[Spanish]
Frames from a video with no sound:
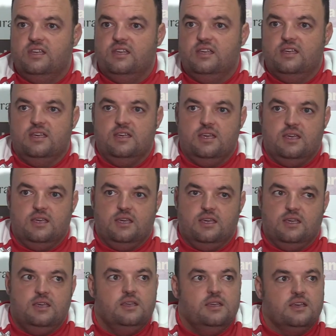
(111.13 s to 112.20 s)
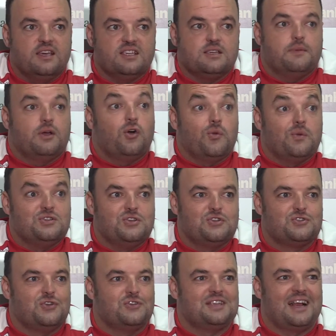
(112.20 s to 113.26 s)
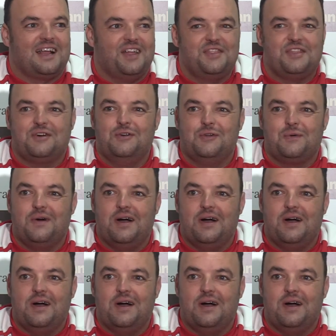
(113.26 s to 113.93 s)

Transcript: y, que esa mejor versión solo se alcanza con los,